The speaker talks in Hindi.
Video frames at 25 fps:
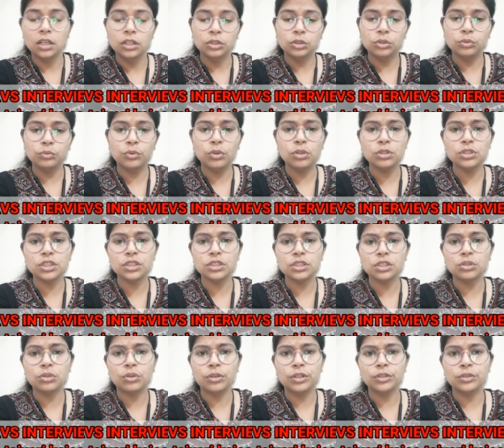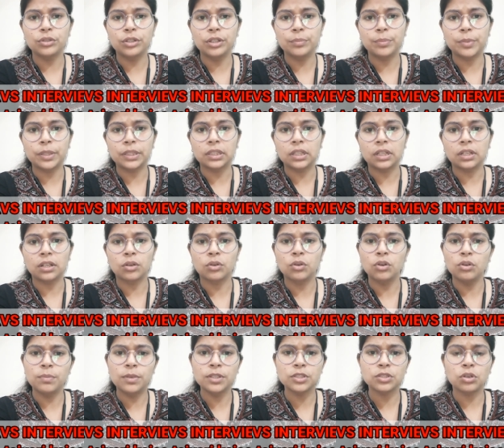तो वो चीज़ें थोड़ी थोड़ी पता
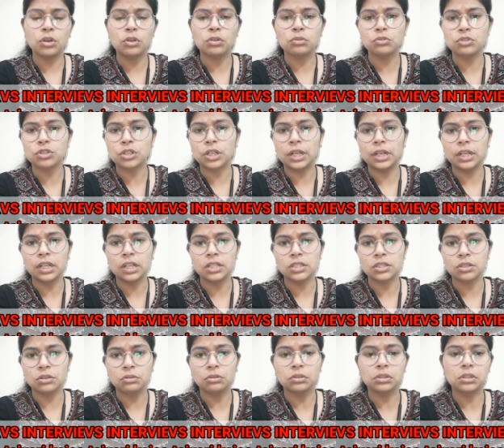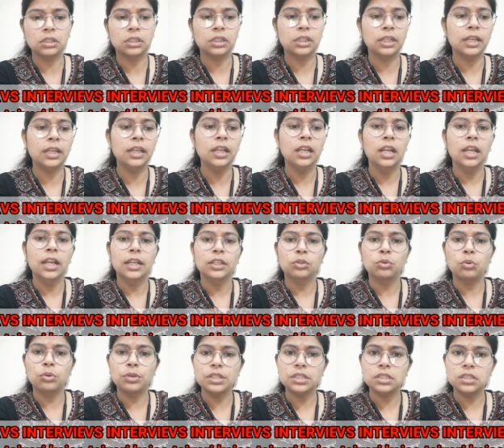रखो बस और कुछ करने की ज़रूरत नहीं है
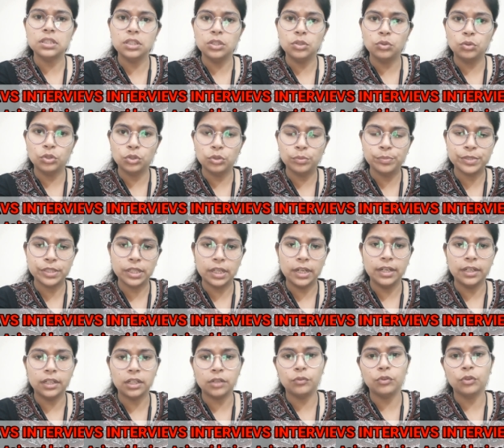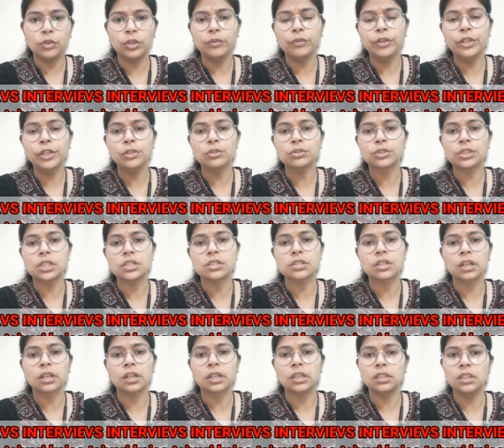थोड़ी सी यूट्यूब से ही इंटरव्यू की वीडियो सर्च
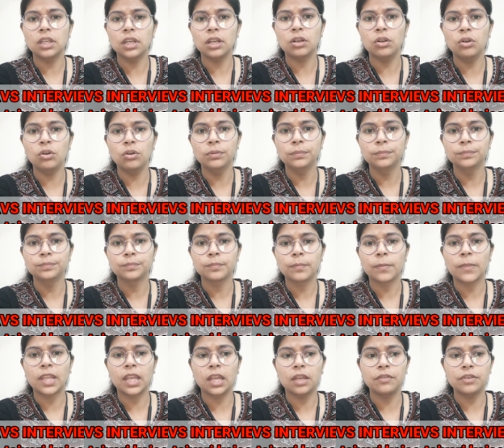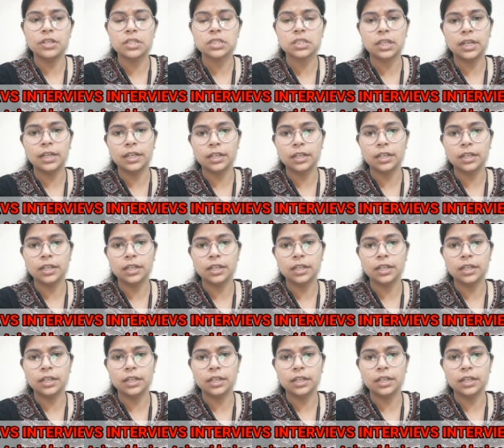करके देख लो के के